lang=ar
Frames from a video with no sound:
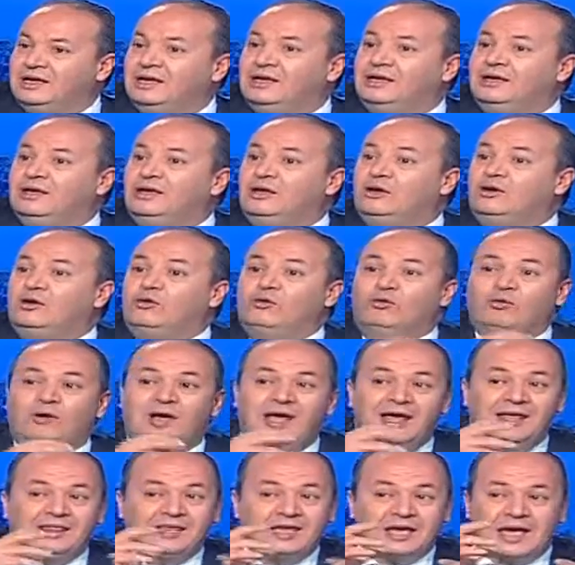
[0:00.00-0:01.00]

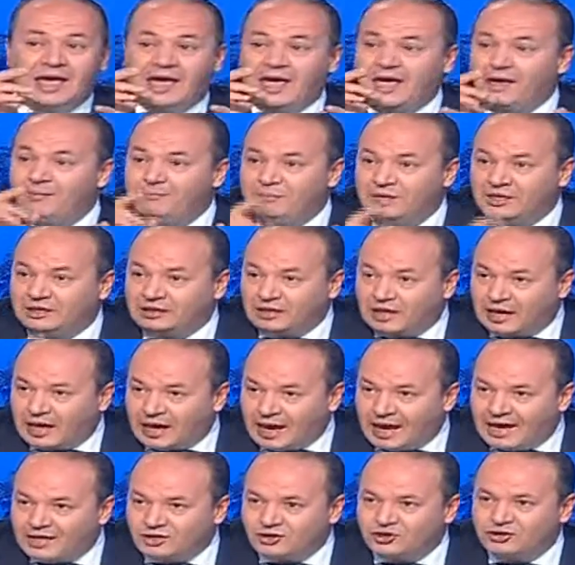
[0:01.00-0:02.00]
وهذا أهمية
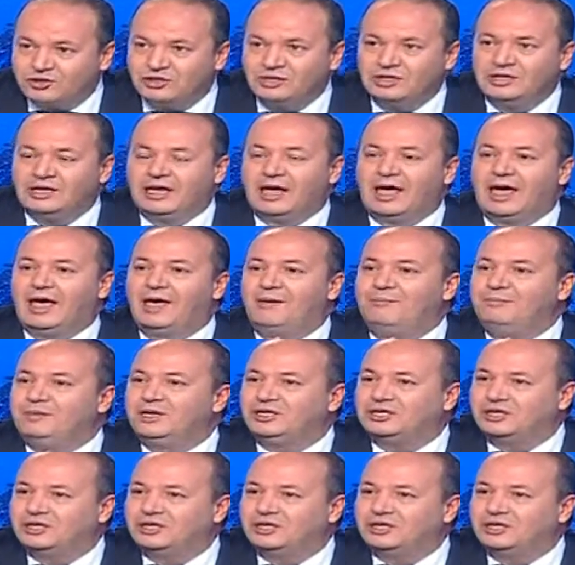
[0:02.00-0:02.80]
الخارج أهمية رجال